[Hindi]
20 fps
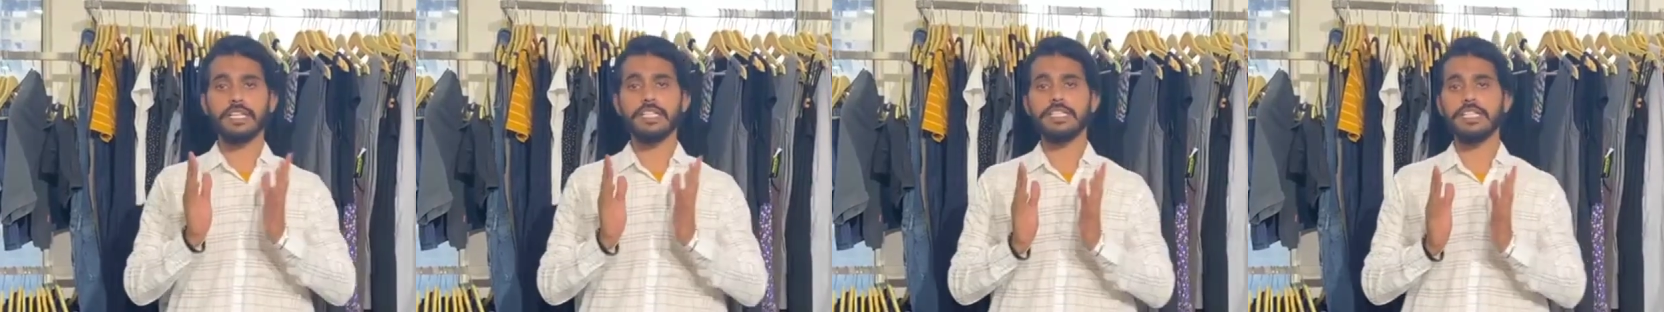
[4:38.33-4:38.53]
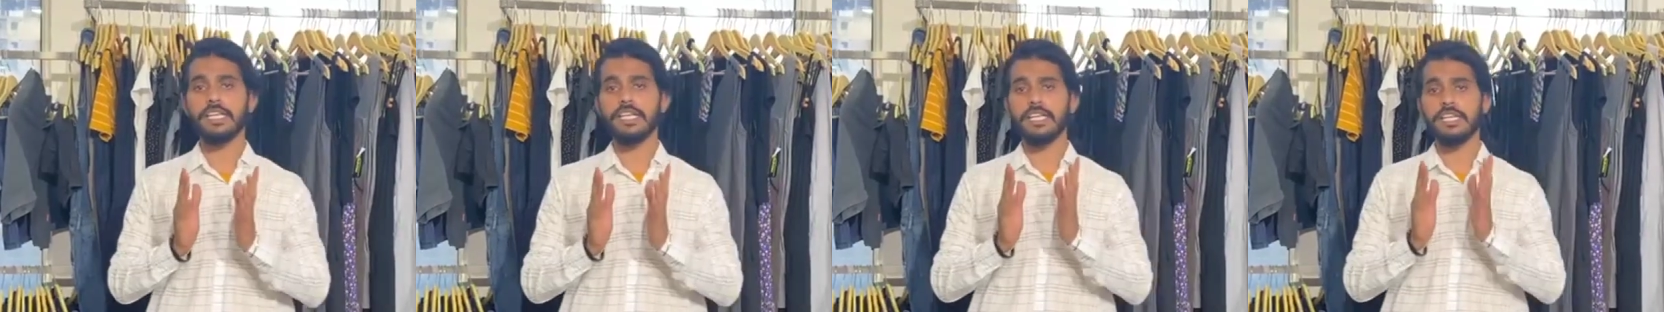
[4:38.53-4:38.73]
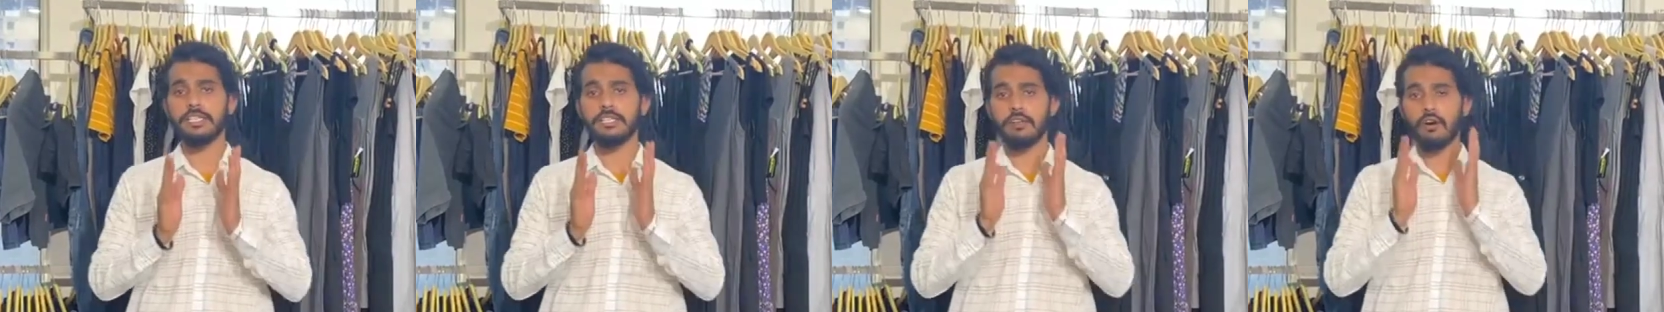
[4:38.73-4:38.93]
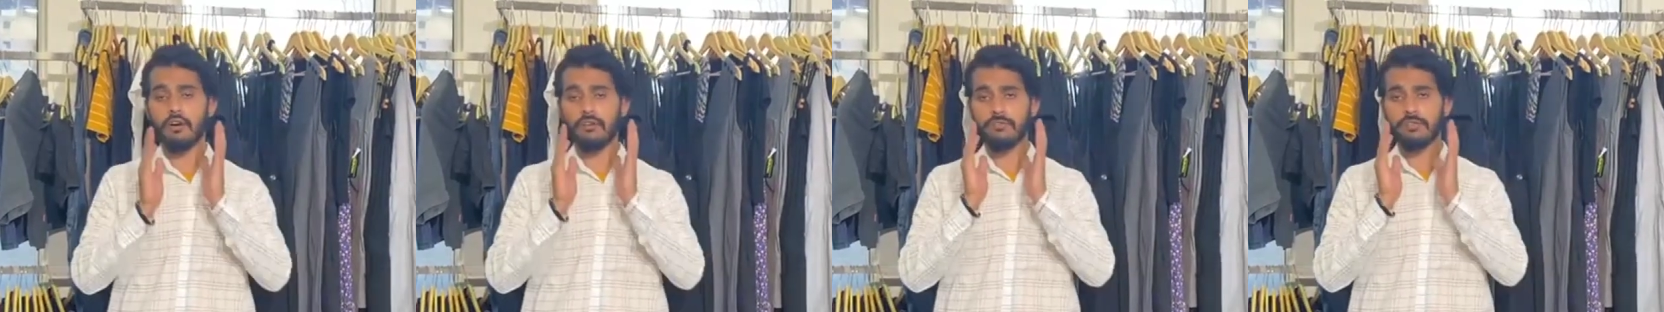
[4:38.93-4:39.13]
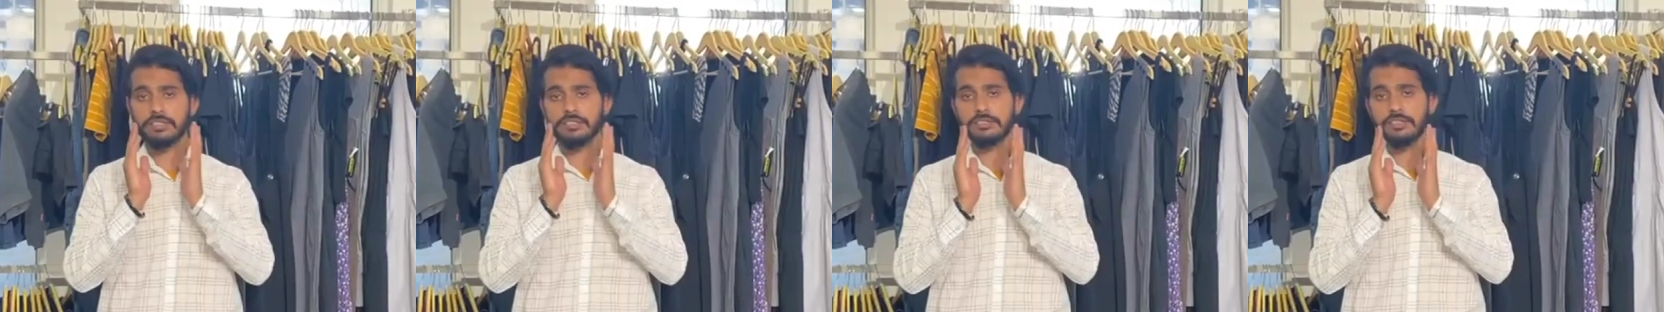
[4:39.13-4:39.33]
के लिए
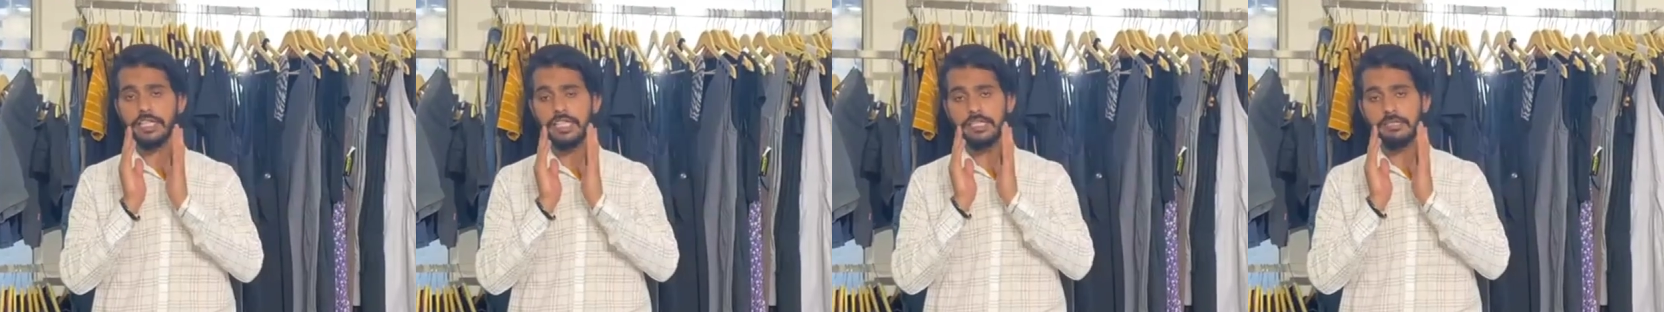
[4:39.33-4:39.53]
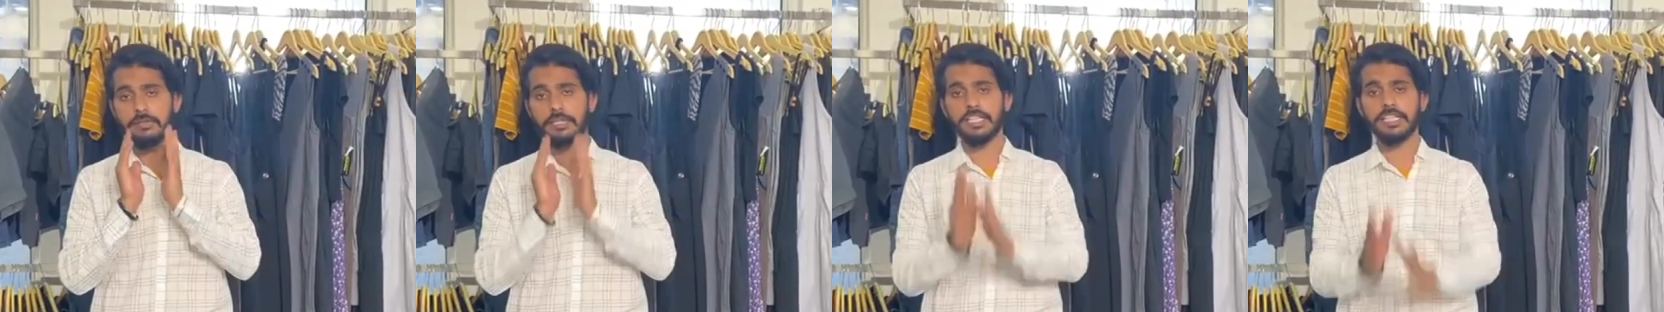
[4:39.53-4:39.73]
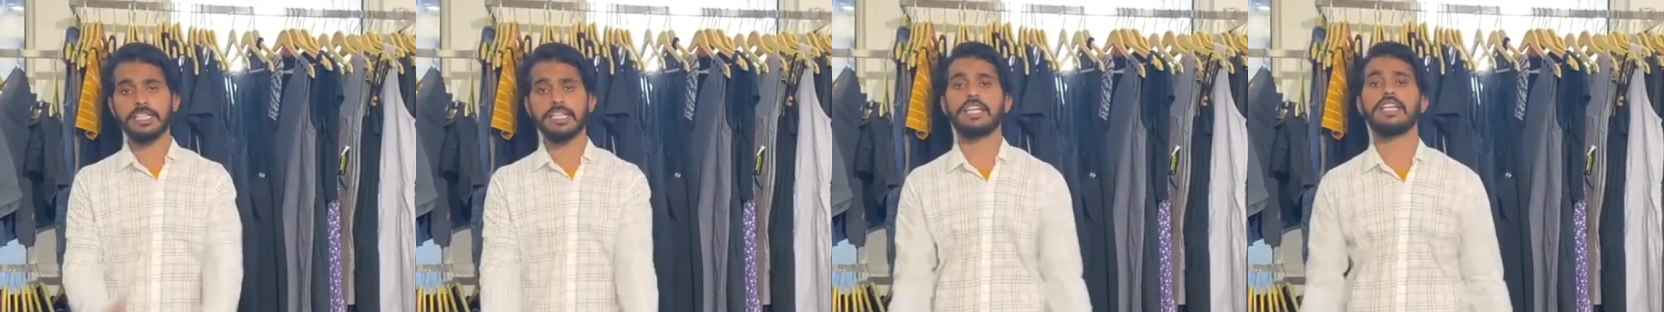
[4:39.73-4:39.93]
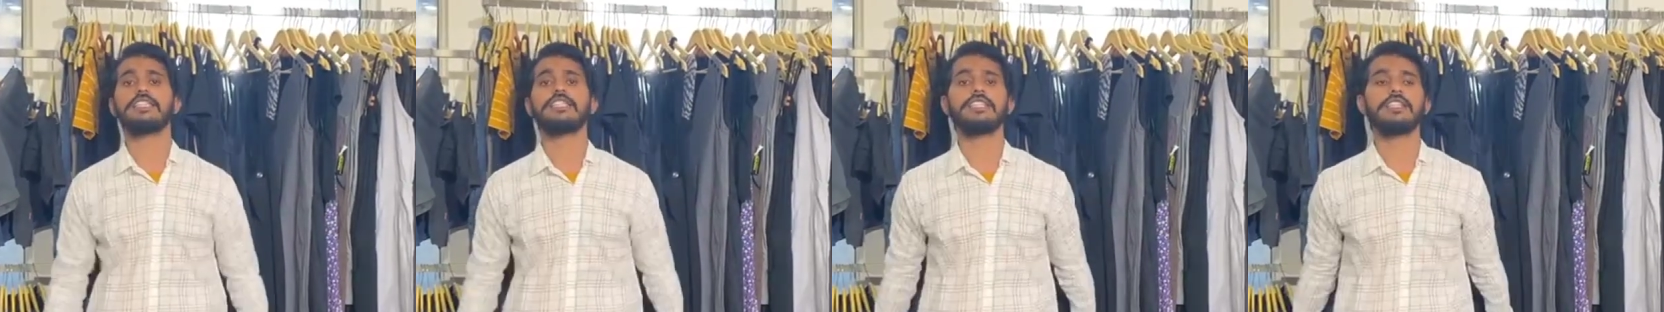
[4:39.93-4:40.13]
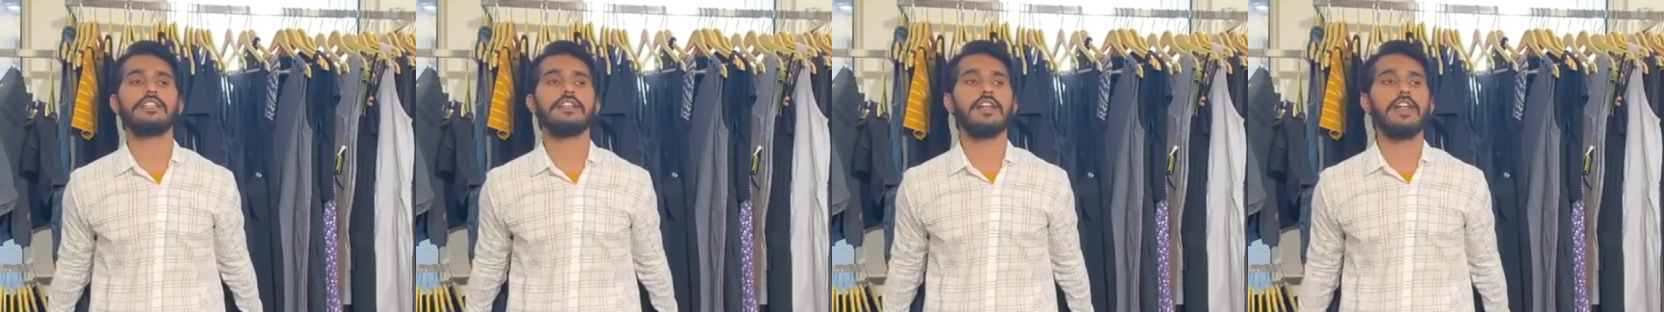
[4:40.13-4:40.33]
ऑफर्स डेली बाई लेके
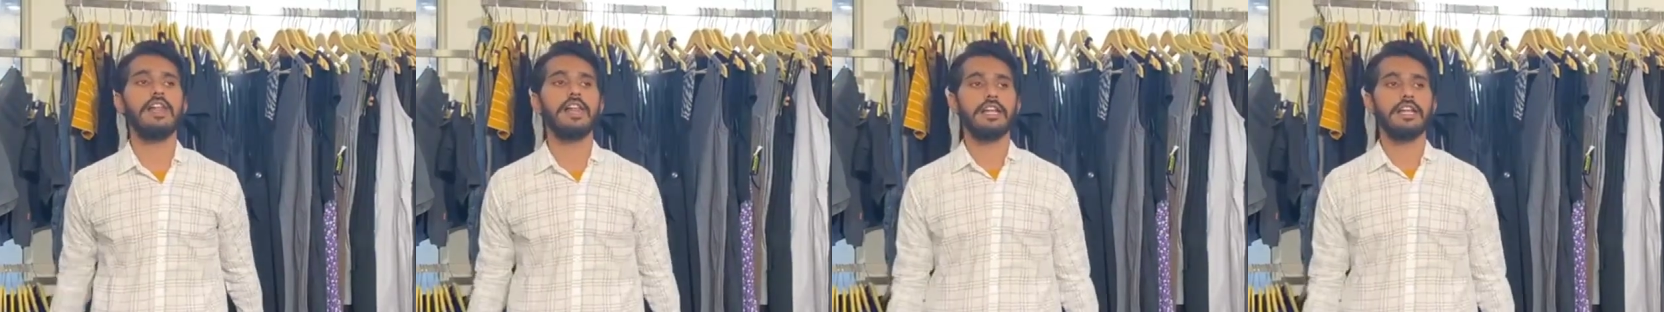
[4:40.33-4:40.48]
आते हैं